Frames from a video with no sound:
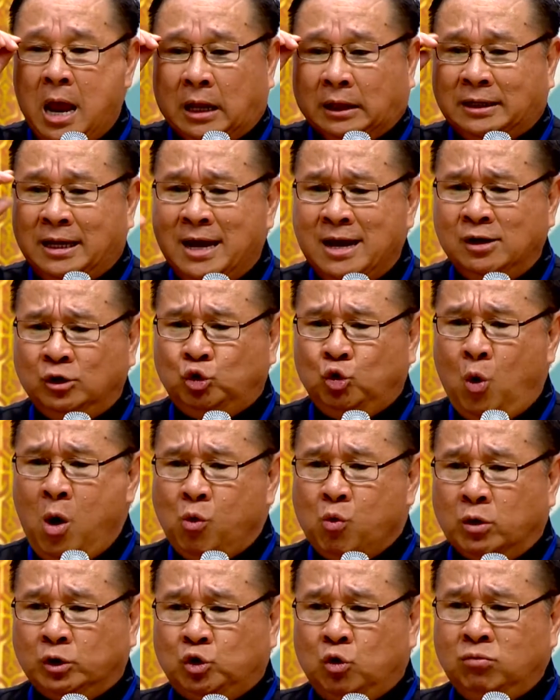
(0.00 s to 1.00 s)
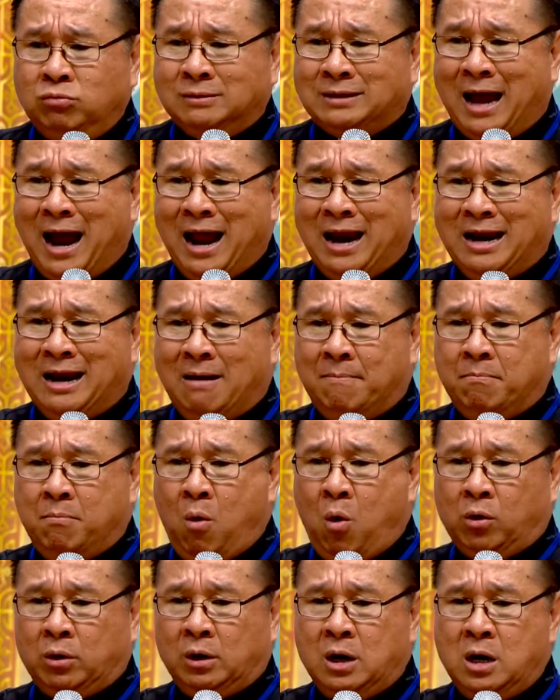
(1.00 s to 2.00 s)
Thiên Chúa của chúng ta là
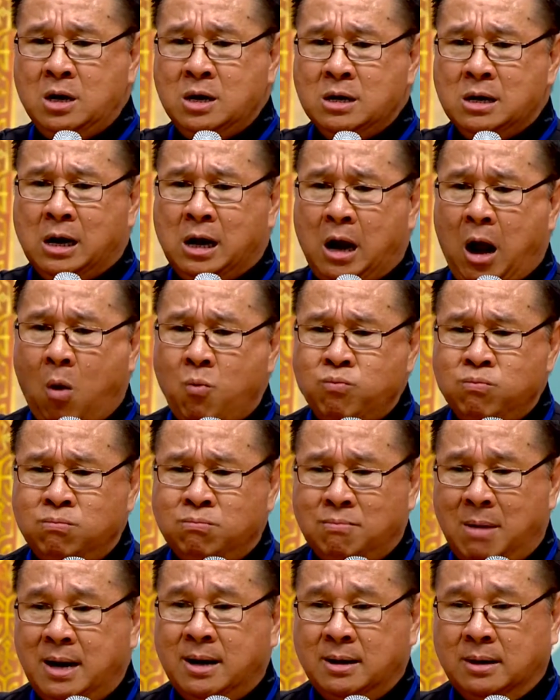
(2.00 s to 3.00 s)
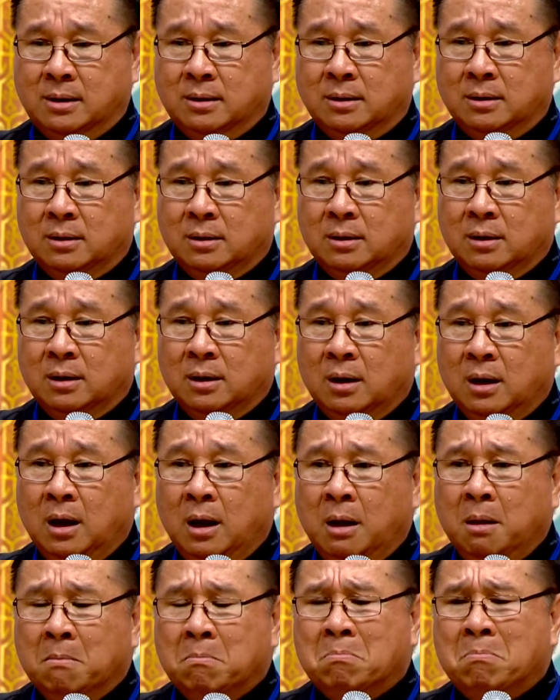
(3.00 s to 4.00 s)
một đứng công bình
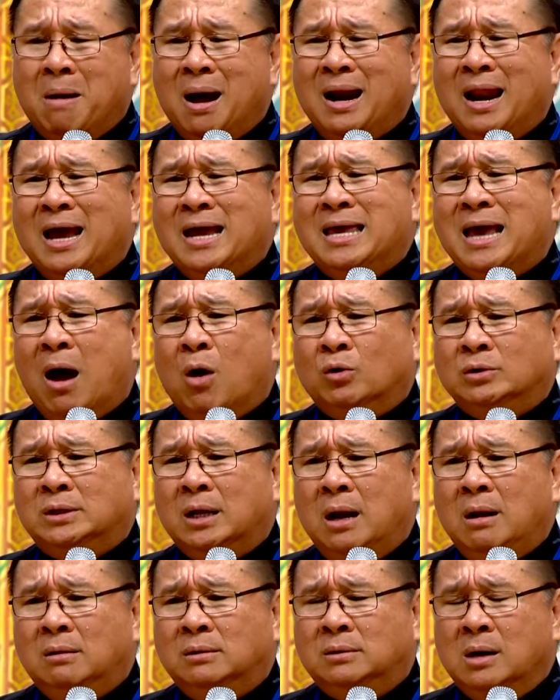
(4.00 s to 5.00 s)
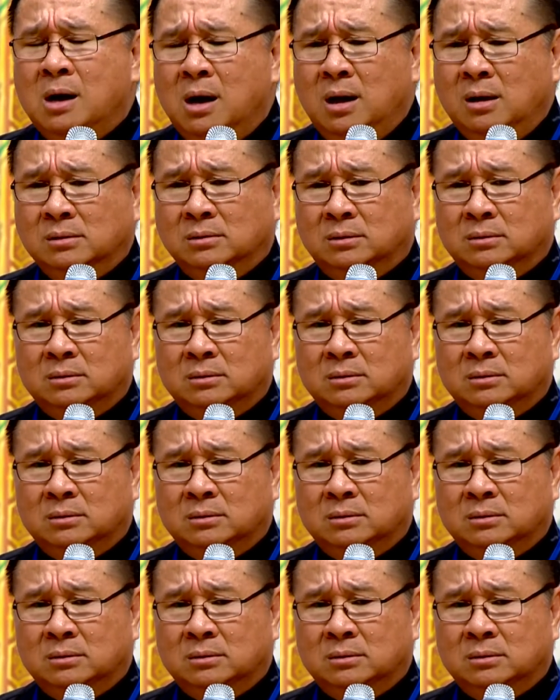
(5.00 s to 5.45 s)
mà lại giàu tình thương.